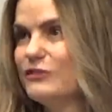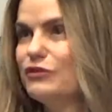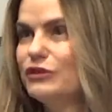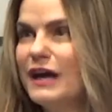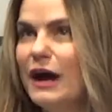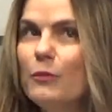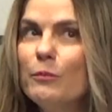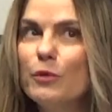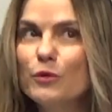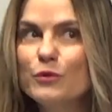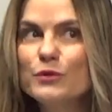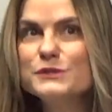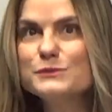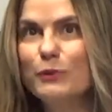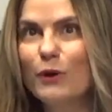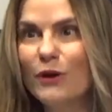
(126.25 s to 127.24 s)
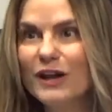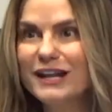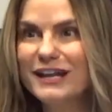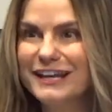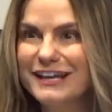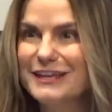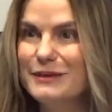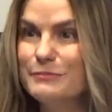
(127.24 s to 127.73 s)
vou dar um pouco
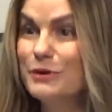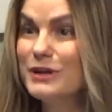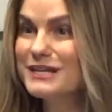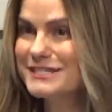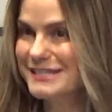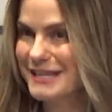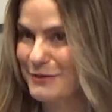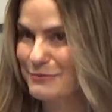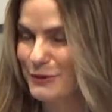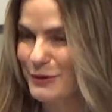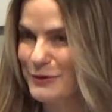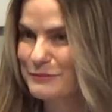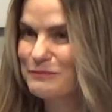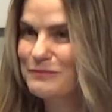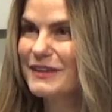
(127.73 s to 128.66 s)
spoiler aqui. Por exemplo... É.